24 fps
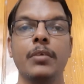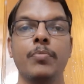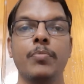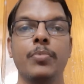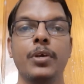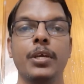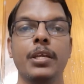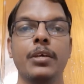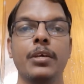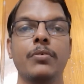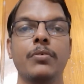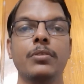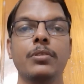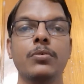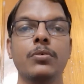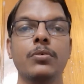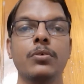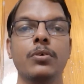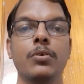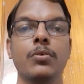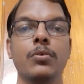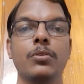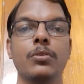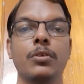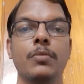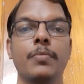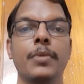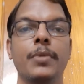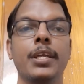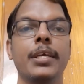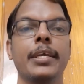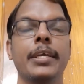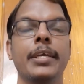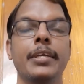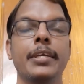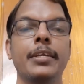இப்போ எனக்கு வந்து
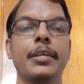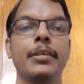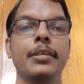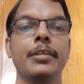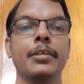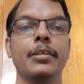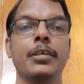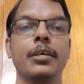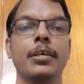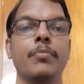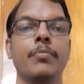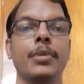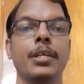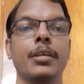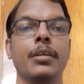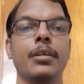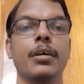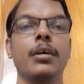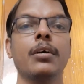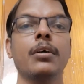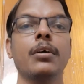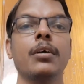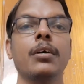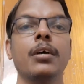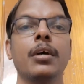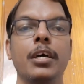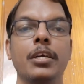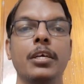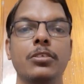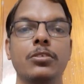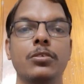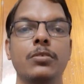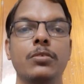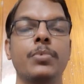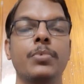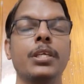ஒருத்தர் மேலே ஹேட்ரேட் இருக்குது அப்படின்னா
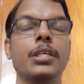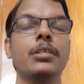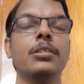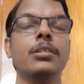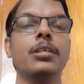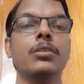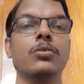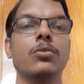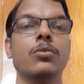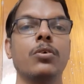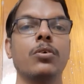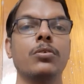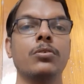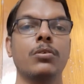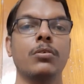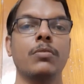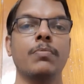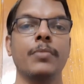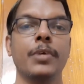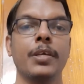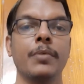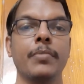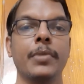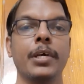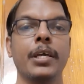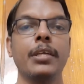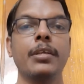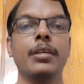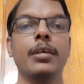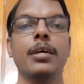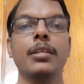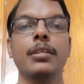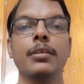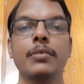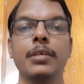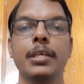ஐ ஷுட் பிரிங் த தாட் டு மை
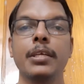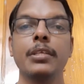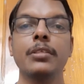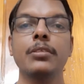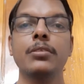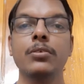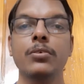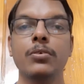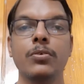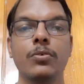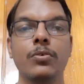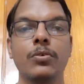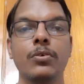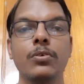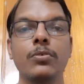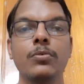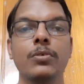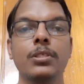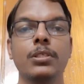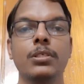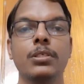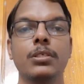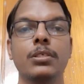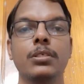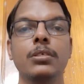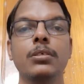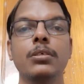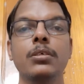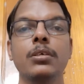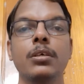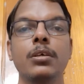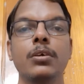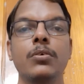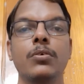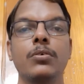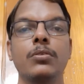மைண்ட் அதை எண்ணத்துக்கு கொண்டு வந்துட்டு
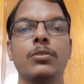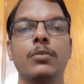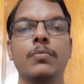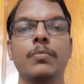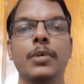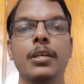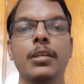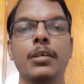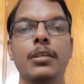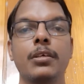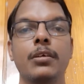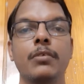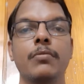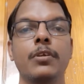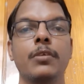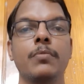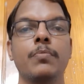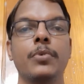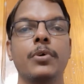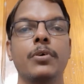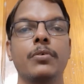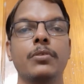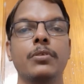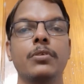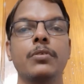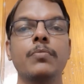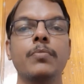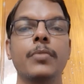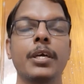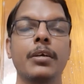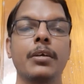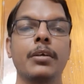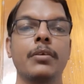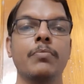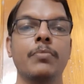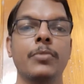ஒருத்தர் மேலே இருக்க விருப்பம் வந்துட்டு
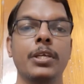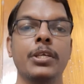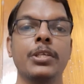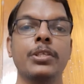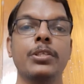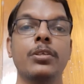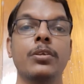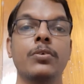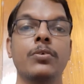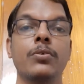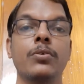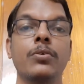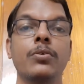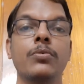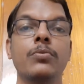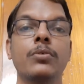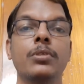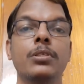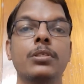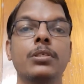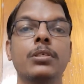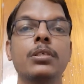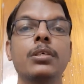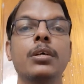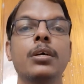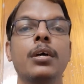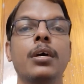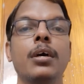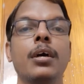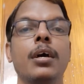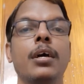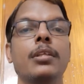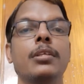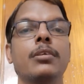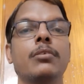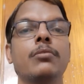மை எண்ணத்தில் கொண்டு வந்து
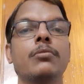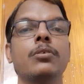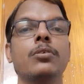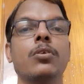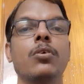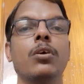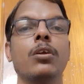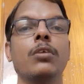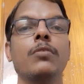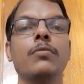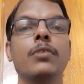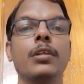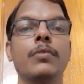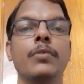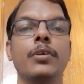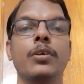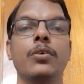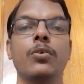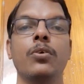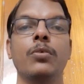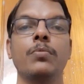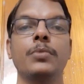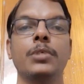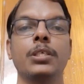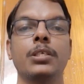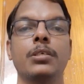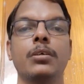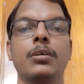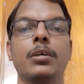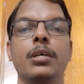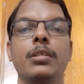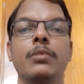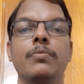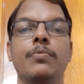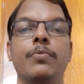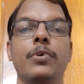அதை வந்து நான் லிவிங்
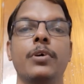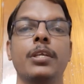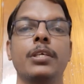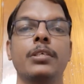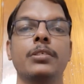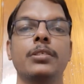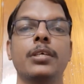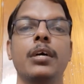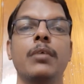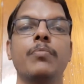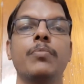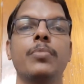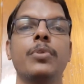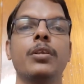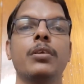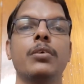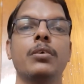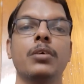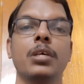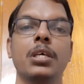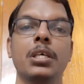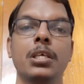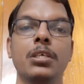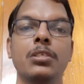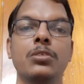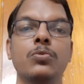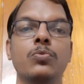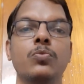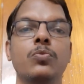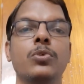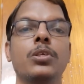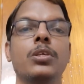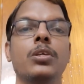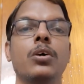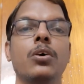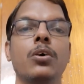ஆப்ஜெக்ட் அது ஃபார் எக்ஸாம்பிள்
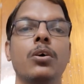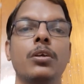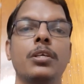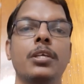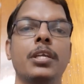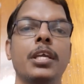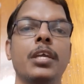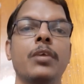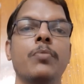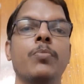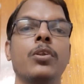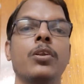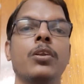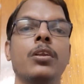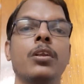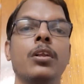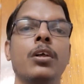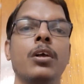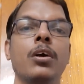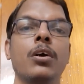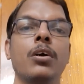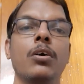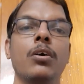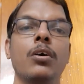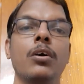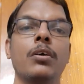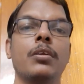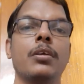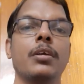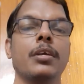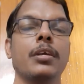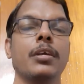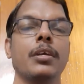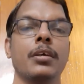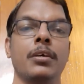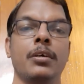ஏதாச்சும் வுட் ஆர் டேபிள் ஆர்